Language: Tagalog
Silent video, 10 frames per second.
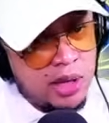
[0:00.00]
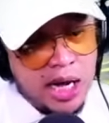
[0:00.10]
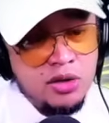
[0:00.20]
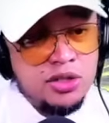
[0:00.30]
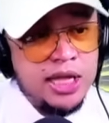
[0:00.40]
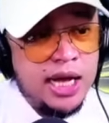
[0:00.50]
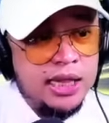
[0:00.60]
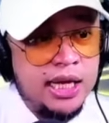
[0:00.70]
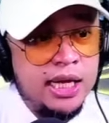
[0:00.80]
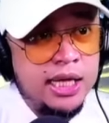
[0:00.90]
halos
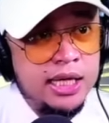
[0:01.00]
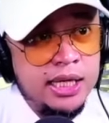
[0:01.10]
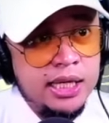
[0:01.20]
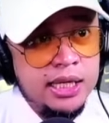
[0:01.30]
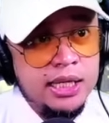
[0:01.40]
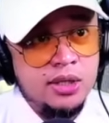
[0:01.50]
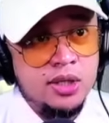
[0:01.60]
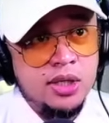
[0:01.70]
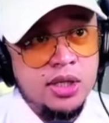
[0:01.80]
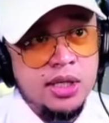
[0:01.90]
lahat eh.
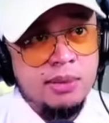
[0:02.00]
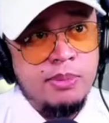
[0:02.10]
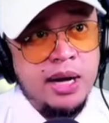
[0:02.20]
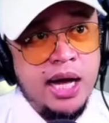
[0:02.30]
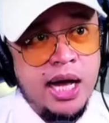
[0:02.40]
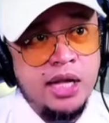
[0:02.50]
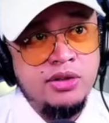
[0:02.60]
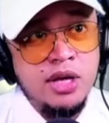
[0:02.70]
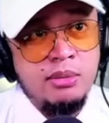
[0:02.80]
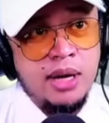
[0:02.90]
Oh, mga ano
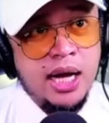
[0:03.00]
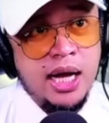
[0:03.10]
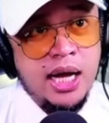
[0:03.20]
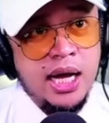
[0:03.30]
yan, mga